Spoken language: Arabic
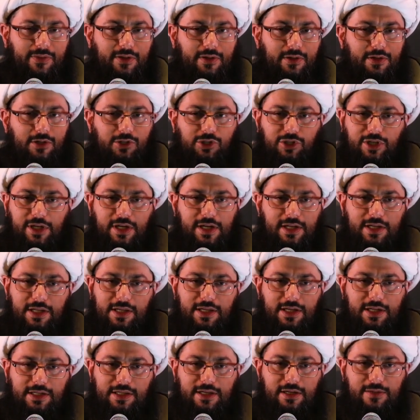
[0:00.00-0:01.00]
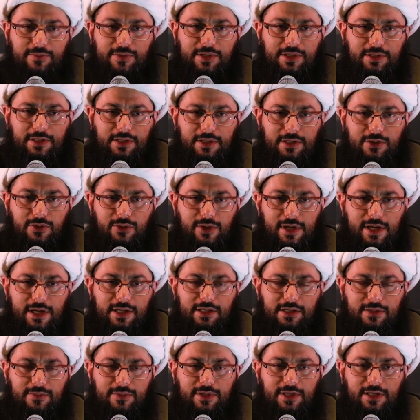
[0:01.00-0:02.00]
إشكالية كبيرة
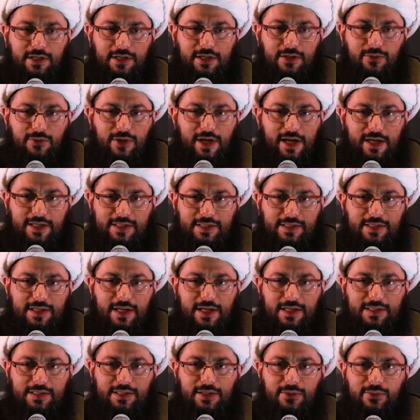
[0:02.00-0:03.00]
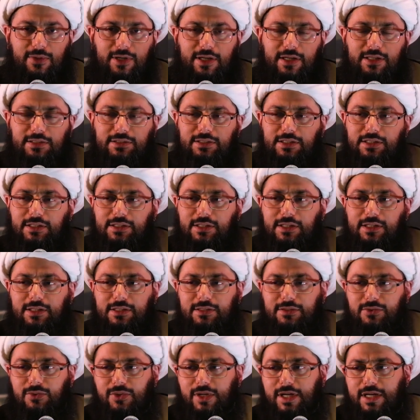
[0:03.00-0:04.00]
يعاني منها وحساسة
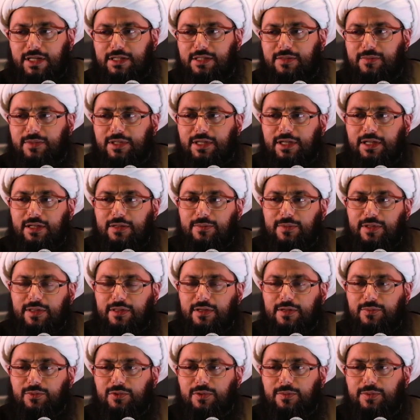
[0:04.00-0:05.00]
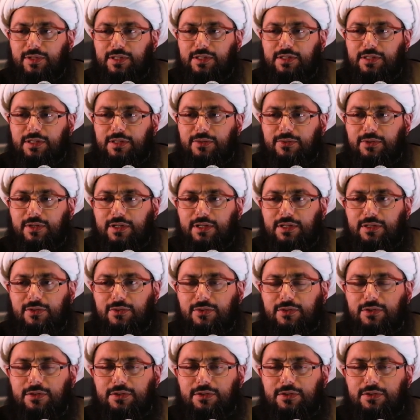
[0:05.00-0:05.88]
وخطيرة يعاني منها المذهب البكري وأهله